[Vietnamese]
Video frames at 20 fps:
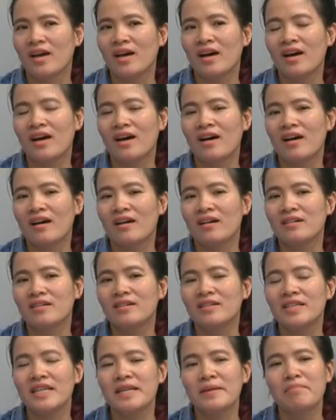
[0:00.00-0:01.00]
à,
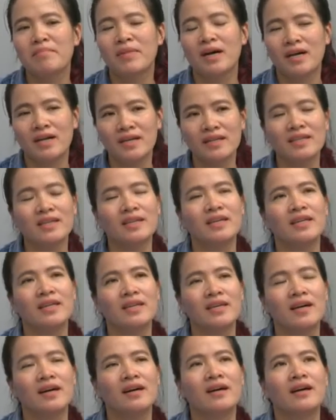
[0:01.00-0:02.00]
hướng đi mới
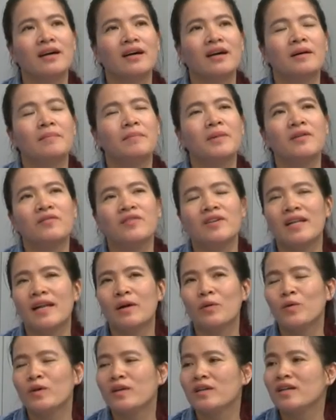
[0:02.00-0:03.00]
thì ờ, bởi vì là
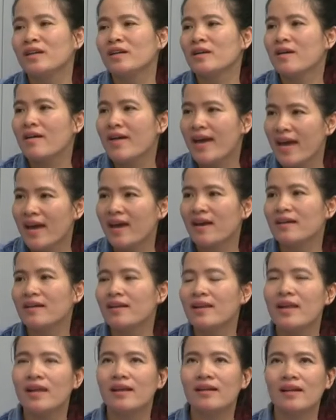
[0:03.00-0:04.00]
nguồn lực có hạn
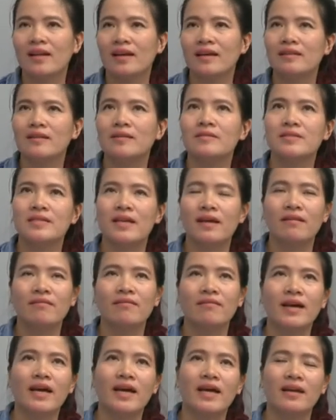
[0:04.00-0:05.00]
nên là tôi sẽ
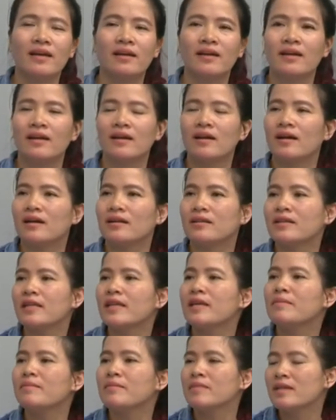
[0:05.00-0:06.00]
phải ờ,
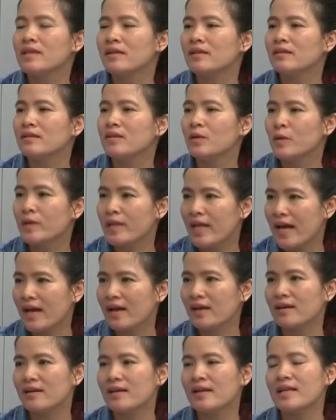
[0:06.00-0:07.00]
tìm những đối
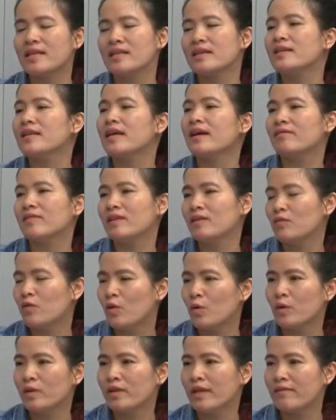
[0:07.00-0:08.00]
tác là những nhà phân
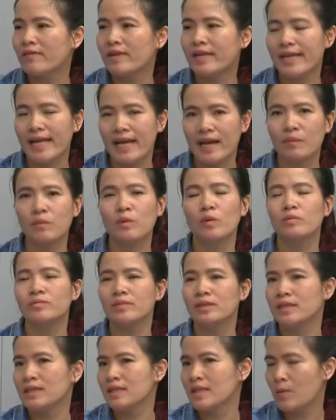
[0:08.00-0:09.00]
phối tại Việt Nam cũng
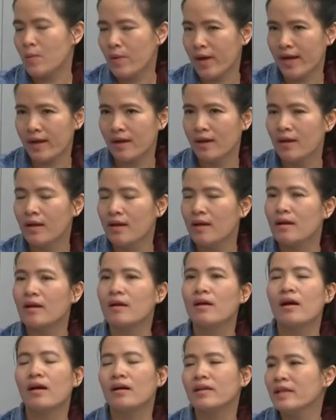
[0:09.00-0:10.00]
như nước ngoài
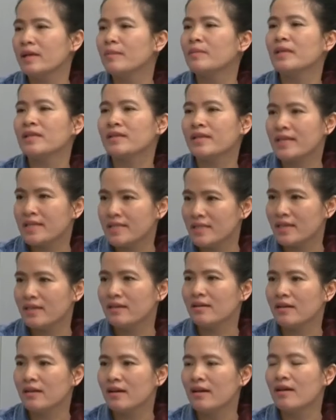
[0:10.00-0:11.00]
có tiềm lực tài
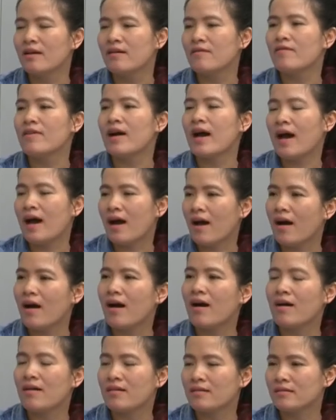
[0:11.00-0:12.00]
chính và
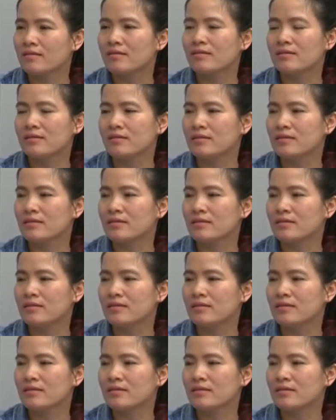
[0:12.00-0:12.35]
họ à,